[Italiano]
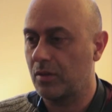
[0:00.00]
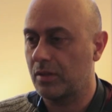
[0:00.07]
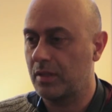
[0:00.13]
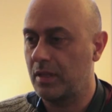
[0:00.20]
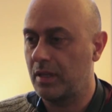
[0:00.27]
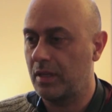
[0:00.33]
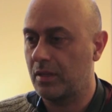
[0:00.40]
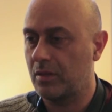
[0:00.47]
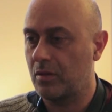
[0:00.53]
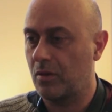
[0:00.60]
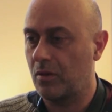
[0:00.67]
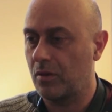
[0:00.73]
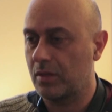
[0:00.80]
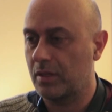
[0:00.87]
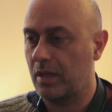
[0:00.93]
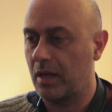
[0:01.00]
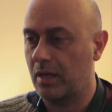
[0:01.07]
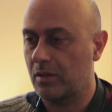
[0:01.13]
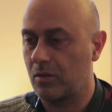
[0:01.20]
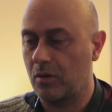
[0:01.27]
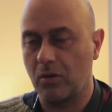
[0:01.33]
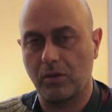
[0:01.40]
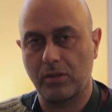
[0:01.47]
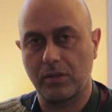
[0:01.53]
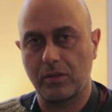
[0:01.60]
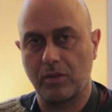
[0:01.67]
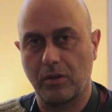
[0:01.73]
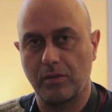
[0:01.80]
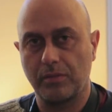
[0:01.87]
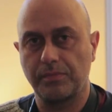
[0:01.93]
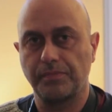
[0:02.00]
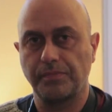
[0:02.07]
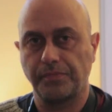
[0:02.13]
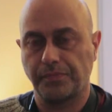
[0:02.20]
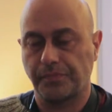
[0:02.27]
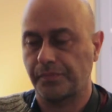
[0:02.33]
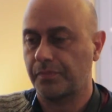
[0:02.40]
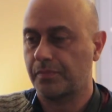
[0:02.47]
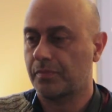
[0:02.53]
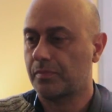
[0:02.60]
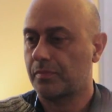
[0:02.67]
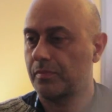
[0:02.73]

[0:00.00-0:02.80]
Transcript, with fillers: e eh, riuscire a